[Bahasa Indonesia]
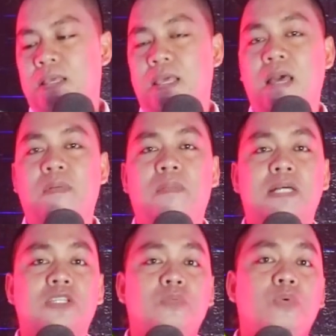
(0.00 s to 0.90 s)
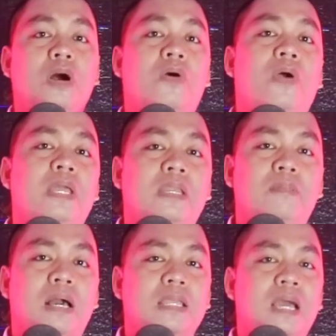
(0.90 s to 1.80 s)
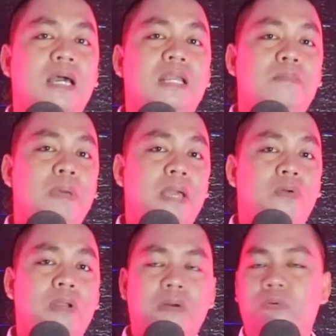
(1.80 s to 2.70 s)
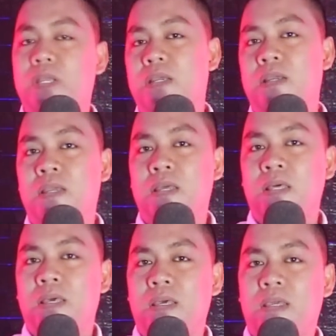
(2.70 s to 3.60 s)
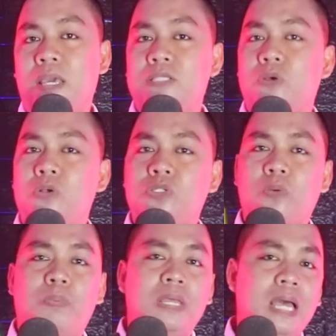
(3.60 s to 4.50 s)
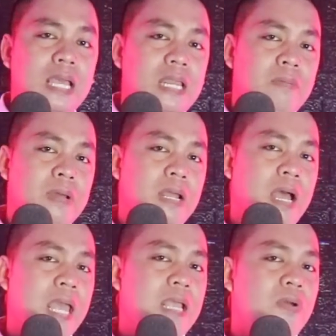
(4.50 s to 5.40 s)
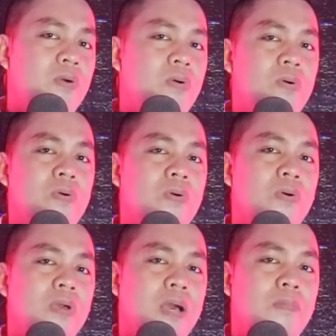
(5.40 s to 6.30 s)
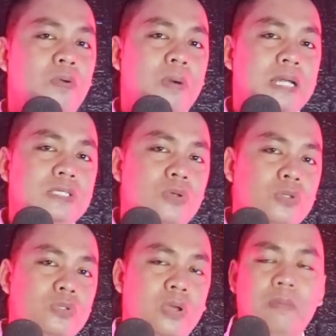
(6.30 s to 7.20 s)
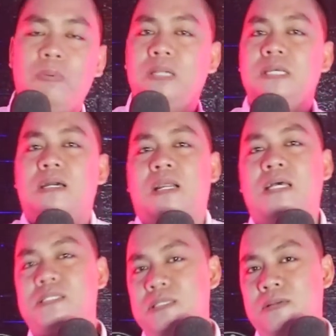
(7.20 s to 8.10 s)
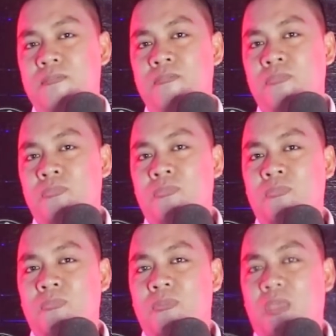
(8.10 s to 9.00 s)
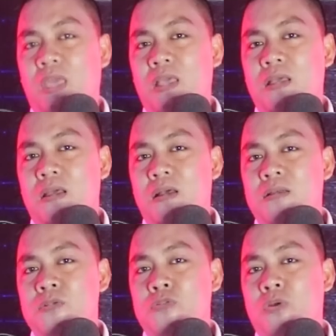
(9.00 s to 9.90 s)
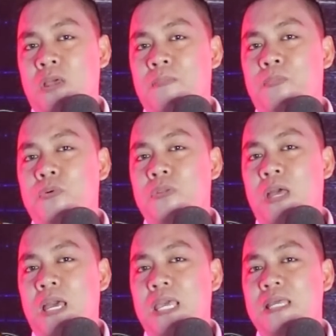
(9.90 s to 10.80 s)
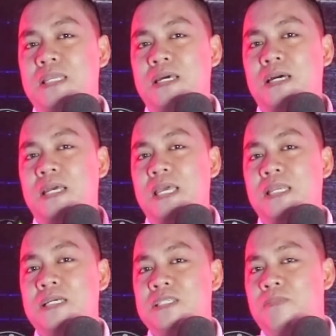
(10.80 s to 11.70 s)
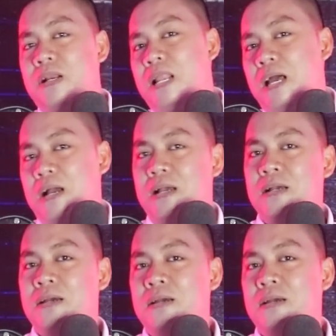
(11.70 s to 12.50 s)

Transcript: Ya, memegang satu buah koin. Di belakangnya ada bag warna kuning. Oke, sosok pria idaman Haiko yang merupakan sosok yang pekerja keras. Oke, sosok yang punya ide-ide cemerlang.